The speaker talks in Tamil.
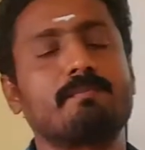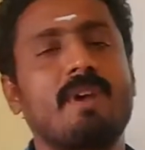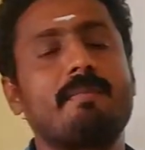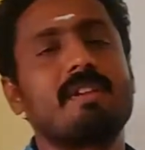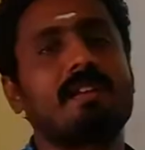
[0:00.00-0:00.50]

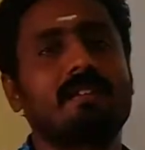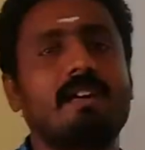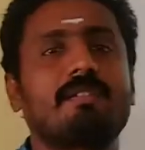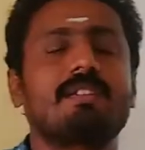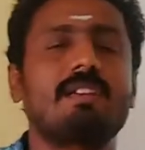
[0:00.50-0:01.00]
அப்படிங்கிறது
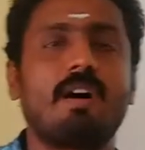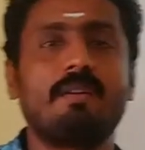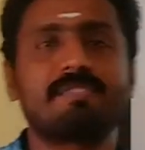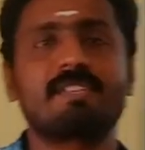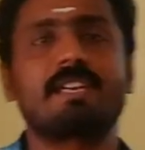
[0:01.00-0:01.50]
தான் வந்து லா
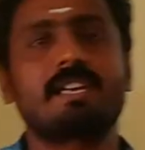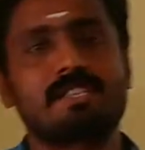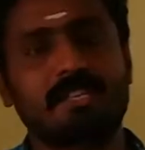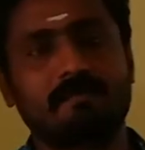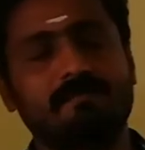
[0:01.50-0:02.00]
ஆஃப் செக்ரிகேஷன்